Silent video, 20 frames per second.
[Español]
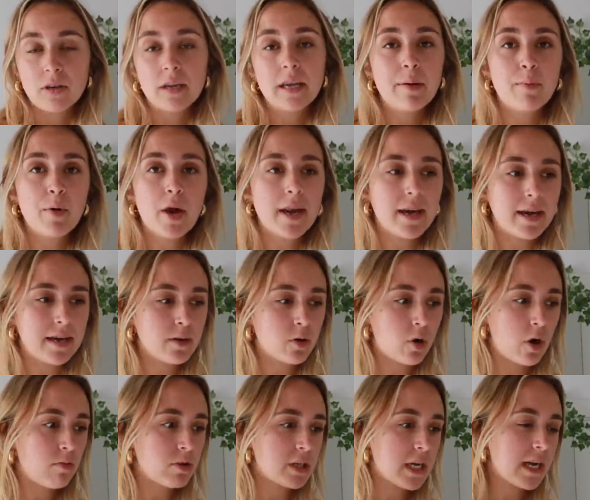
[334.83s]
Y voy a ir
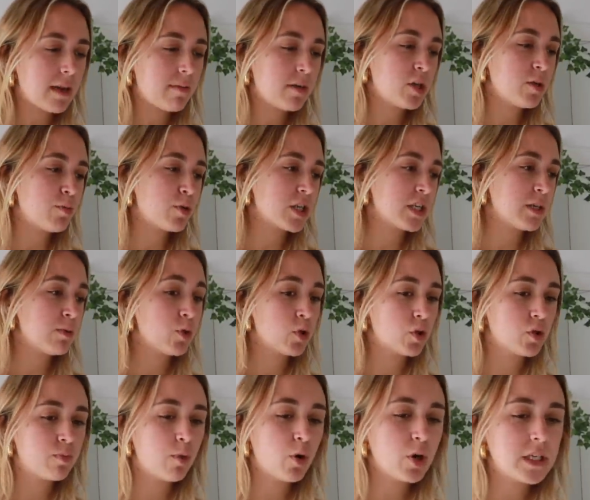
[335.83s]
con la bolsa del gimnasio porque si llevo
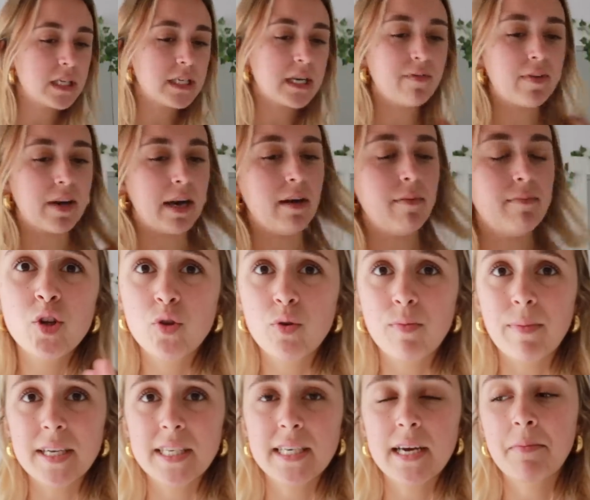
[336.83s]
dos bolsas, al final, too
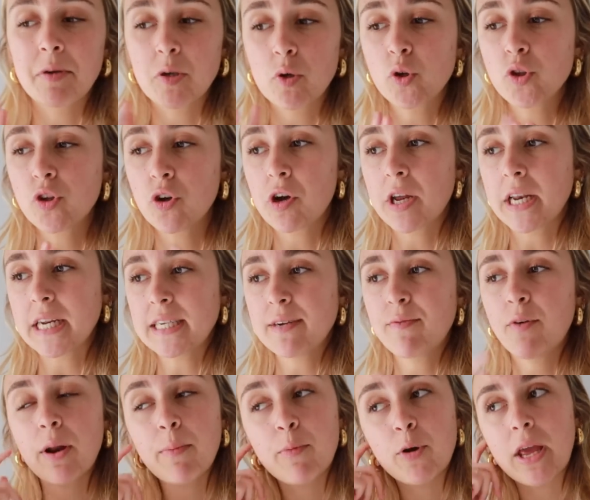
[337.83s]
much. Además, luego tengo que ir a
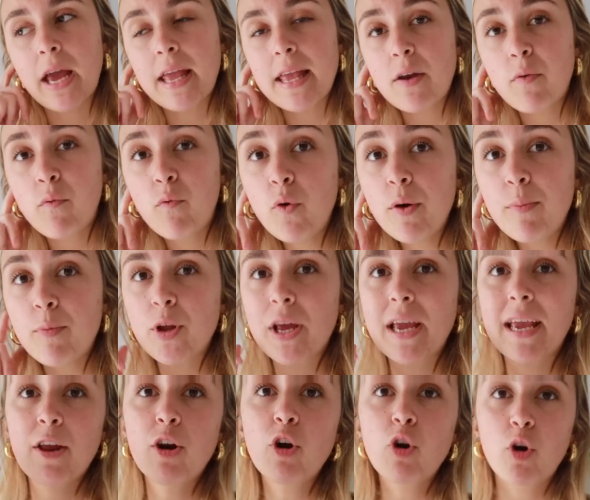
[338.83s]
Sephora porque ayer fui
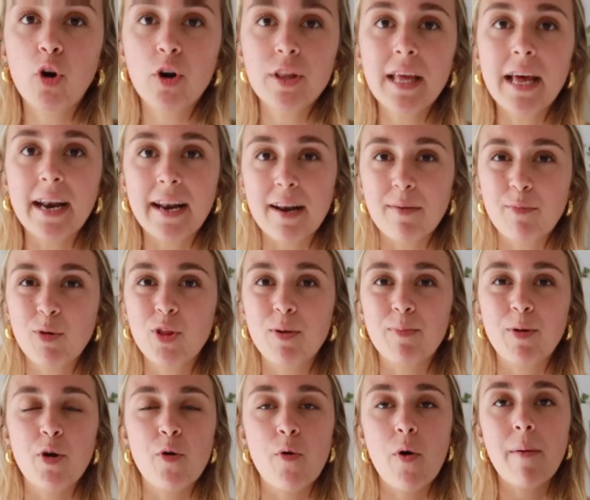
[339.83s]
porque quiero el color de Red Beauty,
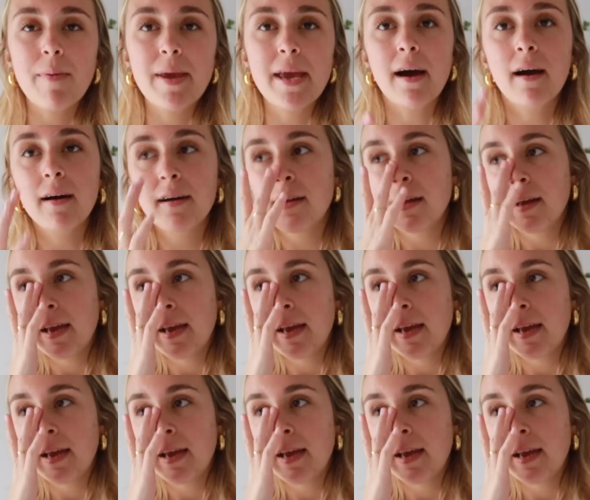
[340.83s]
pero no había...